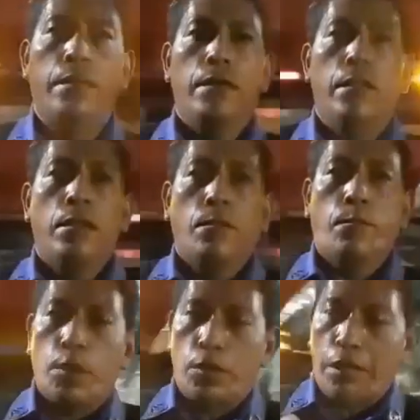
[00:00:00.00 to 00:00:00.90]
el
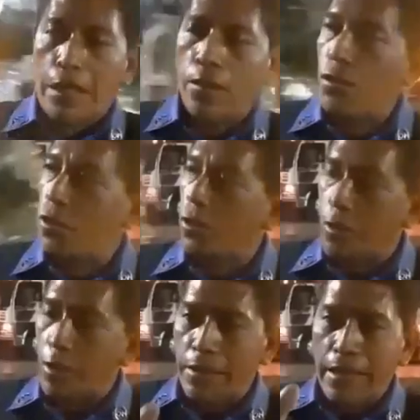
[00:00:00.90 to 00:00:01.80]
agente aseguró que han
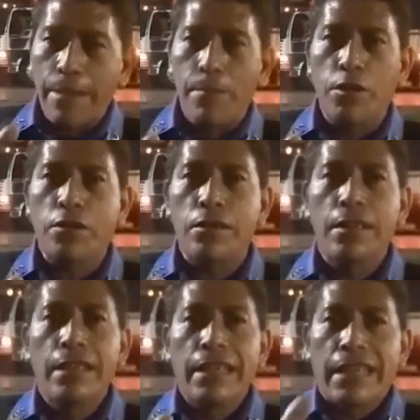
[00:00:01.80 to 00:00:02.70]
recibido guantes de
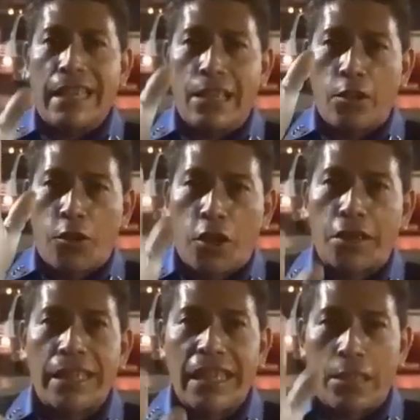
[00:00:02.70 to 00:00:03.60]
manera irregular.
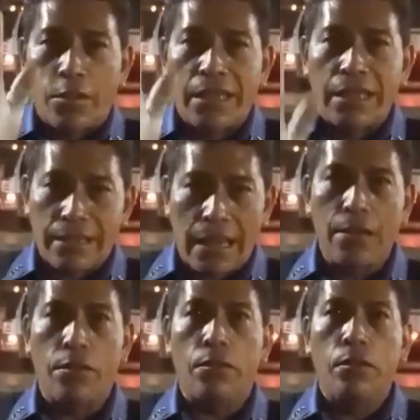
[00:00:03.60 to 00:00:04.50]
Por esa
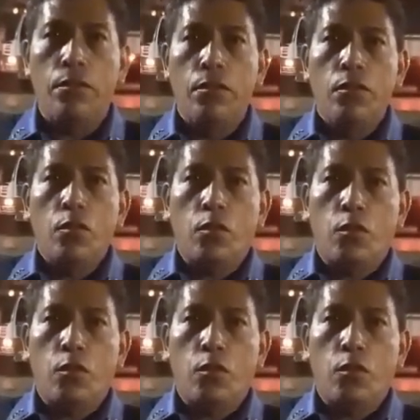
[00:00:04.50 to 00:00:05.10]
razón, instó a la